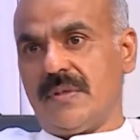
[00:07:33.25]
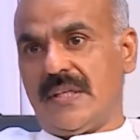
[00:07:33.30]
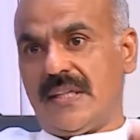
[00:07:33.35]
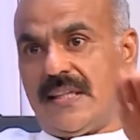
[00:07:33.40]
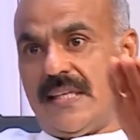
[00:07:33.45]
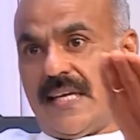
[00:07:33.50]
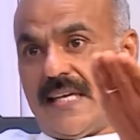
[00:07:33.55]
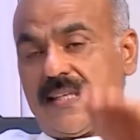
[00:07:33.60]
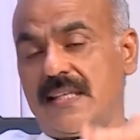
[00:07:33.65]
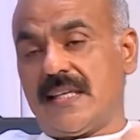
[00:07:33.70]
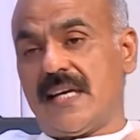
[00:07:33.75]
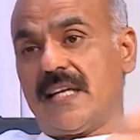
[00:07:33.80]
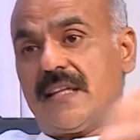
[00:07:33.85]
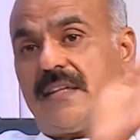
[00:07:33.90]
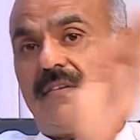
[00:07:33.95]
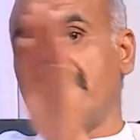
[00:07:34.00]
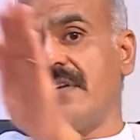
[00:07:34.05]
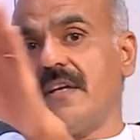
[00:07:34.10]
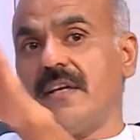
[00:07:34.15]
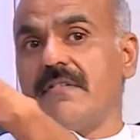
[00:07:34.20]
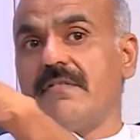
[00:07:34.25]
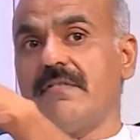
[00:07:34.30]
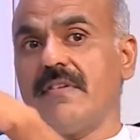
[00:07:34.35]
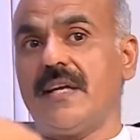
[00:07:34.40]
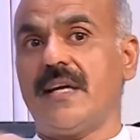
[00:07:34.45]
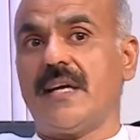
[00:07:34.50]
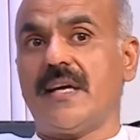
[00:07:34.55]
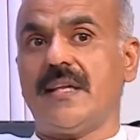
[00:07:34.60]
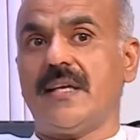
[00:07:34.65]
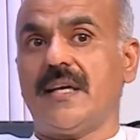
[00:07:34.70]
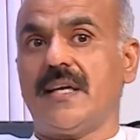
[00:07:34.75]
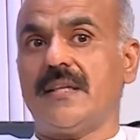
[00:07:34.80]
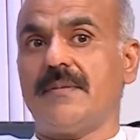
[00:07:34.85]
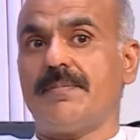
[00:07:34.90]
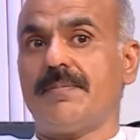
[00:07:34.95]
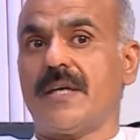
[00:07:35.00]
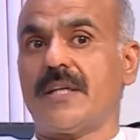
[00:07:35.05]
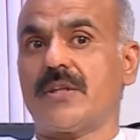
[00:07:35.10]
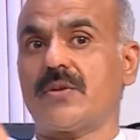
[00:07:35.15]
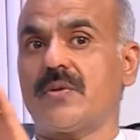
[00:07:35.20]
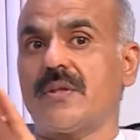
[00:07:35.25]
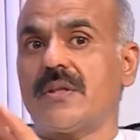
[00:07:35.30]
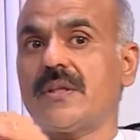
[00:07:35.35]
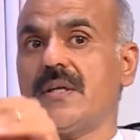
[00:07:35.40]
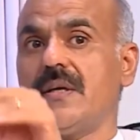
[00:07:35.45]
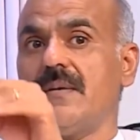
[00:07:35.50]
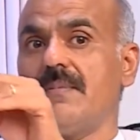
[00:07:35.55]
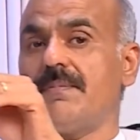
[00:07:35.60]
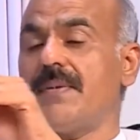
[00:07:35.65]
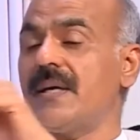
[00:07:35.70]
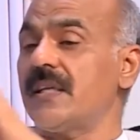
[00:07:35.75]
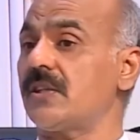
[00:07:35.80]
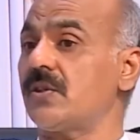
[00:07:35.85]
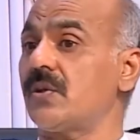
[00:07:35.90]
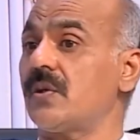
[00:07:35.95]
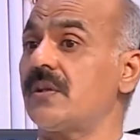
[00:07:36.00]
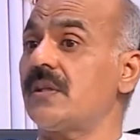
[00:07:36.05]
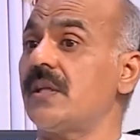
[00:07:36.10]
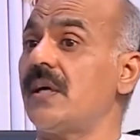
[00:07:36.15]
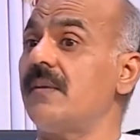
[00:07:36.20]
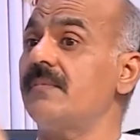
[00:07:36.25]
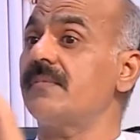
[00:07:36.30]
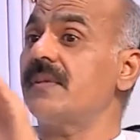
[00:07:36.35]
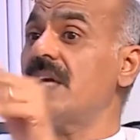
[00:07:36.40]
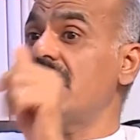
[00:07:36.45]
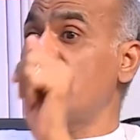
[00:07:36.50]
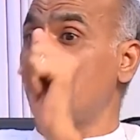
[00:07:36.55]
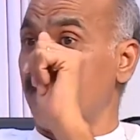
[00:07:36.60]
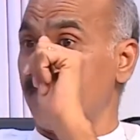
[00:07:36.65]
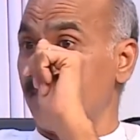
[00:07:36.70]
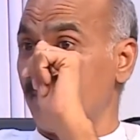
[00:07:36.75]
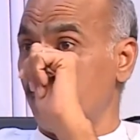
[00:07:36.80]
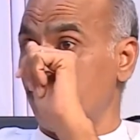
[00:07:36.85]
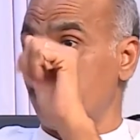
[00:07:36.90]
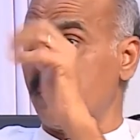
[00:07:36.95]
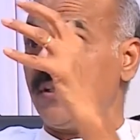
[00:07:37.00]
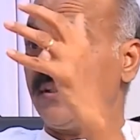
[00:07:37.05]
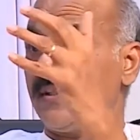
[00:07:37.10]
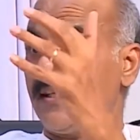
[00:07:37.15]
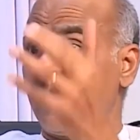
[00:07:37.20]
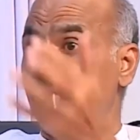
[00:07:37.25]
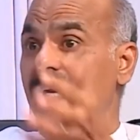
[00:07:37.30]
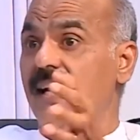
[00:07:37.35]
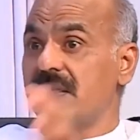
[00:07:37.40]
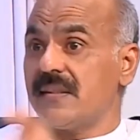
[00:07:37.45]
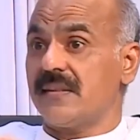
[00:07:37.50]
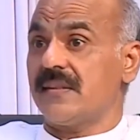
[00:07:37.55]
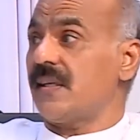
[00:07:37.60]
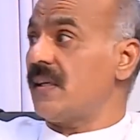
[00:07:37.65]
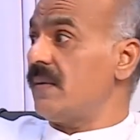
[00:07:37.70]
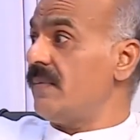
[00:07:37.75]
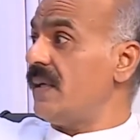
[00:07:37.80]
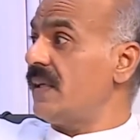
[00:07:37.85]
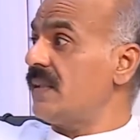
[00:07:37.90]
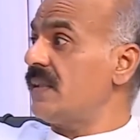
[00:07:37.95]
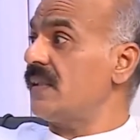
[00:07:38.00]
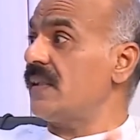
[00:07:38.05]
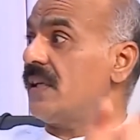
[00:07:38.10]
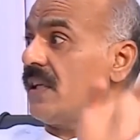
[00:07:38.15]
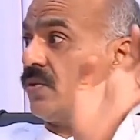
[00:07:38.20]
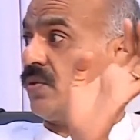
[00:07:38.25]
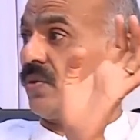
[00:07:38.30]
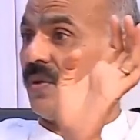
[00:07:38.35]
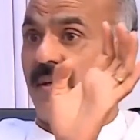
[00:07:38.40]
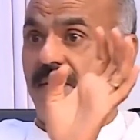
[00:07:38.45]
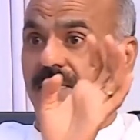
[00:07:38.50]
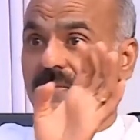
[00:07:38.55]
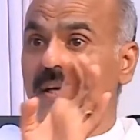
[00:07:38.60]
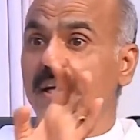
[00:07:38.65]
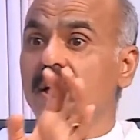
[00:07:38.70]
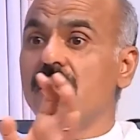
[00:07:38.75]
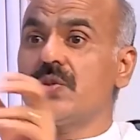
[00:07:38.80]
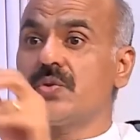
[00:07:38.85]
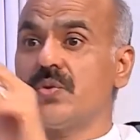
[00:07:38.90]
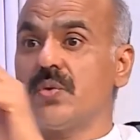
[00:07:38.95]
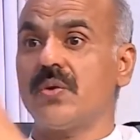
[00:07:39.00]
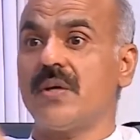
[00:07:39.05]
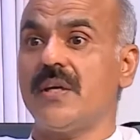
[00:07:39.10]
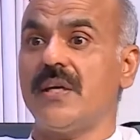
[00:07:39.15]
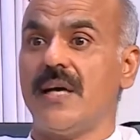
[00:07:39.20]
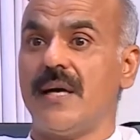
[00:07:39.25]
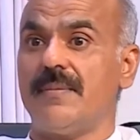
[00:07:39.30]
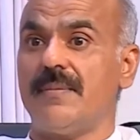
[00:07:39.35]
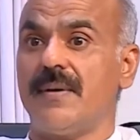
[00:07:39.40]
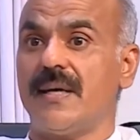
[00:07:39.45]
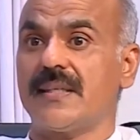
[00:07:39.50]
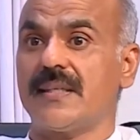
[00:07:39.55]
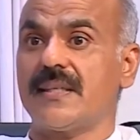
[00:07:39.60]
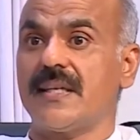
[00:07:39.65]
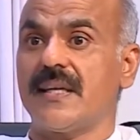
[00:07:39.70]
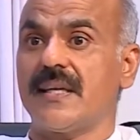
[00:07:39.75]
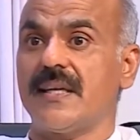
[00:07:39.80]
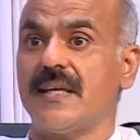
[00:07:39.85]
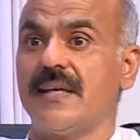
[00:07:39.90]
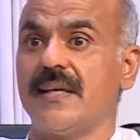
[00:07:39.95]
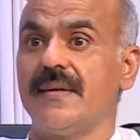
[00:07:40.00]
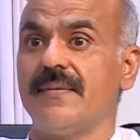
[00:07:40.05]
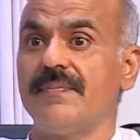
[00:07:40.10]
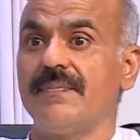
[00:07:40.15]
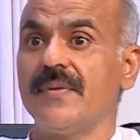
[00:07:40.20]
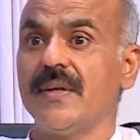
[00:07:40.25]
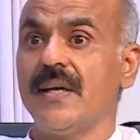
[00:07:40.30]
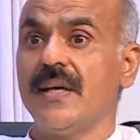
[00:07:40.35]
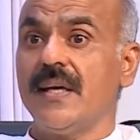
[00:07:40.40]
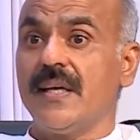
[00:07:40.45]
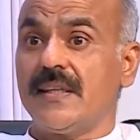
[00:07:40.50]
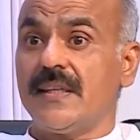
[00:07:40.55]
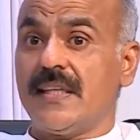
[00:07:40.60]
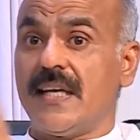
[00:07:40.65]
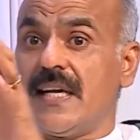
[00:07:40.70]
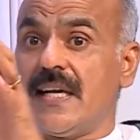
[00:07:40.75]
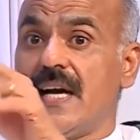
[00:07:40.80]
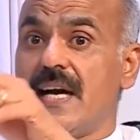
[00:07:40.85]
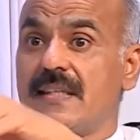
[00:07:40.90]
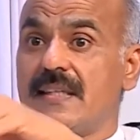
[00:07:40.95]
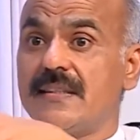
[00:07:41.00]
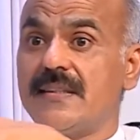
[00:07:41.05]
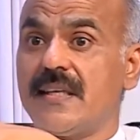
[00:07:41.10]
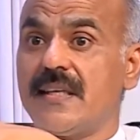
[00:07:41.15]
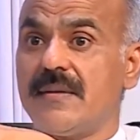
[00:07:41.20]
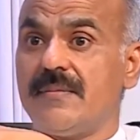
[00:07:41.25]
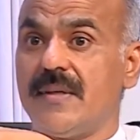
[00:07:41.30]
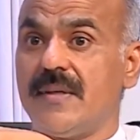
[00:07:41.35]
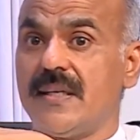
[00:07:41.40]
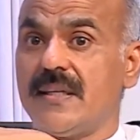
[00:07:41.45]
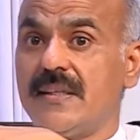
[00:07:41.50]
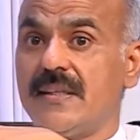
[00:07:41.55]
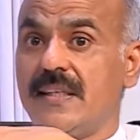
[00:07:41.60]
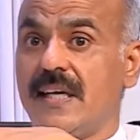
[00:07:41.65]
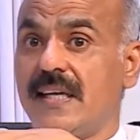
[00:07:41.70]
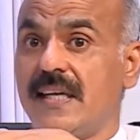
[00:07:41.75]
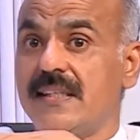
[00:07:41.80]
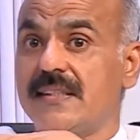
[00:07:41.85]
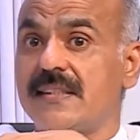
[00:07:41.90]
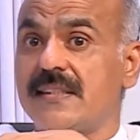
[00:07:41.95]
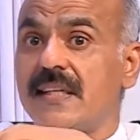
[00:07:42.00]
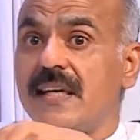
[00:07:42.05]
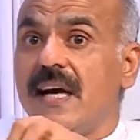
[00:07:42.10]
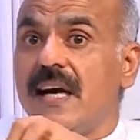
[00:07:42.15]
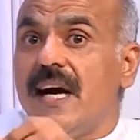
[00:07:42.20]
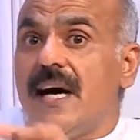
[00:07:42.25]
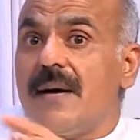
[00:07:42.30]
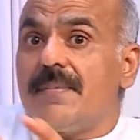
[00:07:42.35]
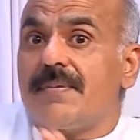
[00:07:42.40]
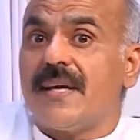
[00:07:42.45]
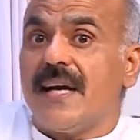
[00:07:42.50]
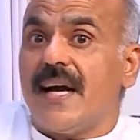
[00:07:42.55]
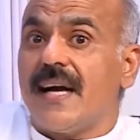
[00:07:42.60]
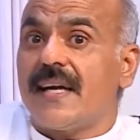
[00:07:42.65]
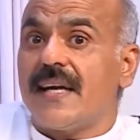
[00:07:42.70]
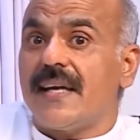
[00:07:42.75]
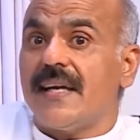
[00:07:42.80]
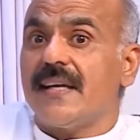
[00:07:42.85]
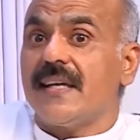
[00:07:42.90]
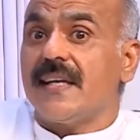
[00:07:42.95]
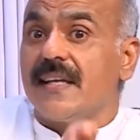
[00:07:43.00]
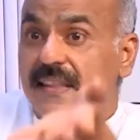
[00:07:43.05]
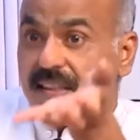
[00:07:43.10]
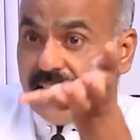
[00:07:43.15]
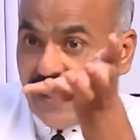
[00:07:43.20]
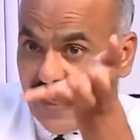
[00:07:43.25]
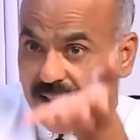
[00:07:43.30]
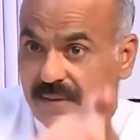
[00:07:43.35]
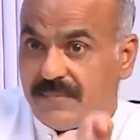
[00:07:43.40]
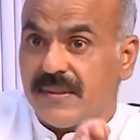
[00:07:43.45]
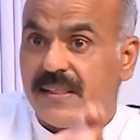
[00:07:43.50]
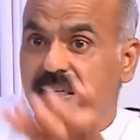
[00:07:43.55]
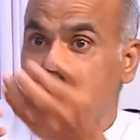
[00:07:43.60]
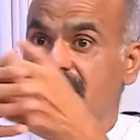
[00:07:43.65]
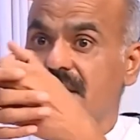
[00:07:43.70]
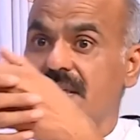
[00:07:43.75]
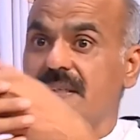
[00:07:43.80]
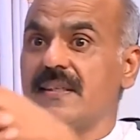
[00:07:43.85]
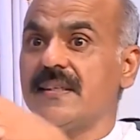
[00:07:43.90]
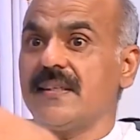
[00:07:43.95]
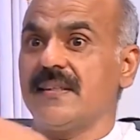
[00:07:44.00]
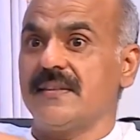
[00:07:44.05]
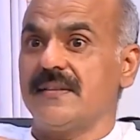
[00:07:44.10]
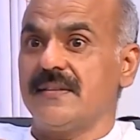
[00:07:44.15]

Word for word: विद्या ददाति विनयम विनयादयाति पात्रताम पात्रताम धनापनोति धनात धर्मा तथा सुखम सुख की आप बात कर रहे हैं धनात धर्मा धन से आप क्या करेंगे धर्म करेंगे